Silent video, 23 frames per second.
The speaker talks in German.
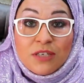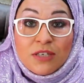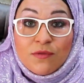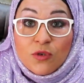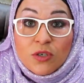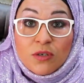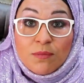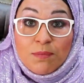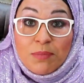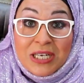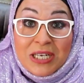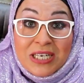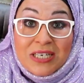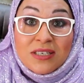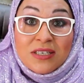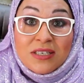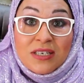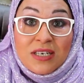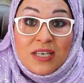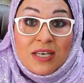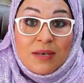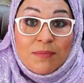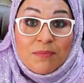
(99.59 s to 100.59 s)
die wird einen
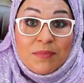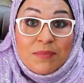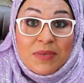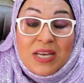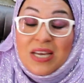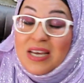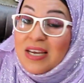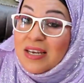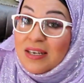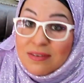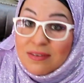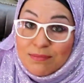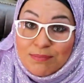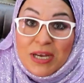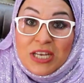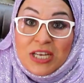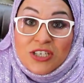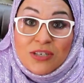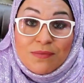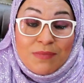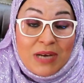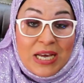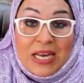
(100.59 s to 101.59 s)
Blinden nehmen.
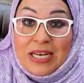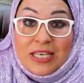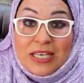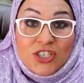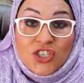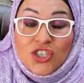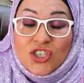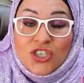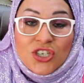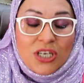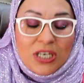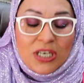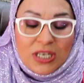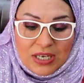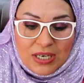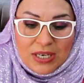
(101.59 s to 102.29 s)
Malisch.